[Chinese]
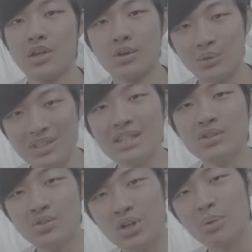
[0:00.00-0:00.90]
我自己是
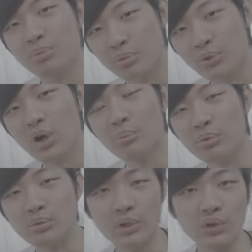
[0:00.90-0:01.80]
觉得普通
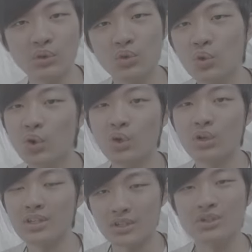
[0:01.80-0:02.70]
普通。如果
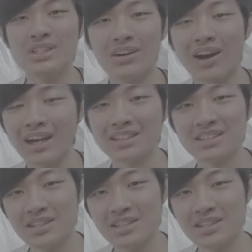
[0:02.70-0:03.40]
有小孩，